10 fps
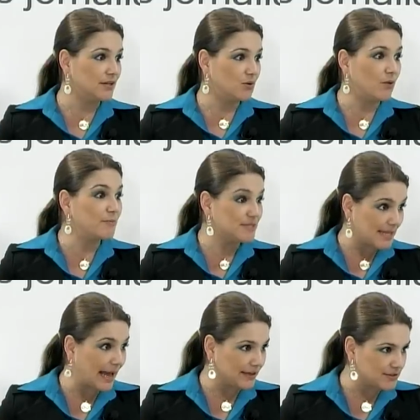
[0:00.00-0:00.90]

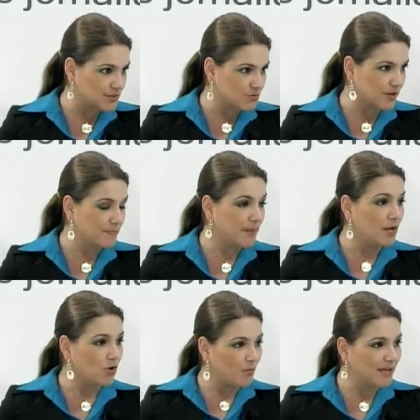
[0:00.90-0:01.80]
websites, não é?
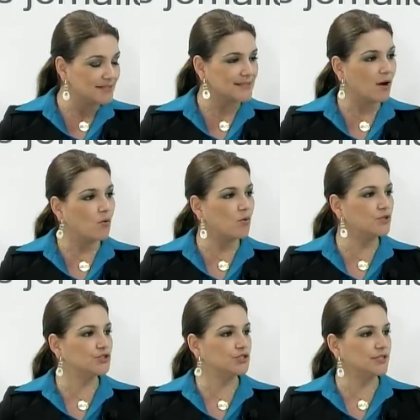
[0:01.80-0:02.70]
Sim. Como é que está
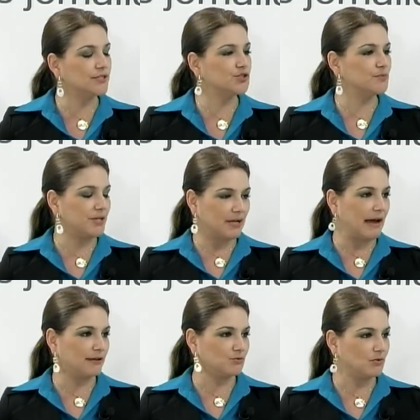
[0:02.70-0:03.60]
hoje este
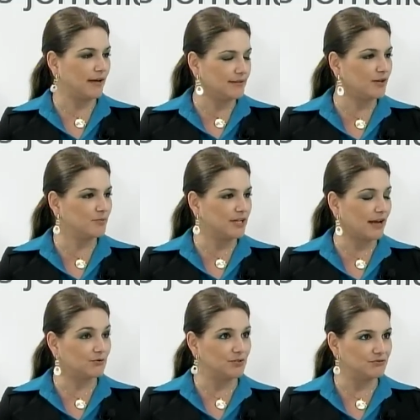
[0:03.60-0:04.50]
mercado? Ainda é um
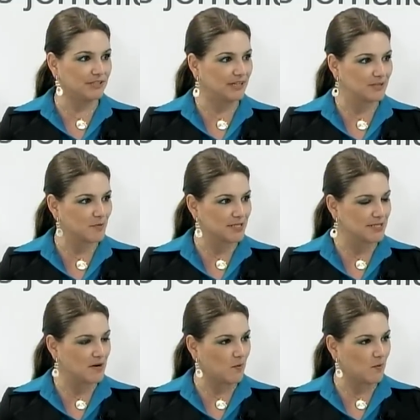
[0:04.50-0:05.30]
mercado em franca expansão?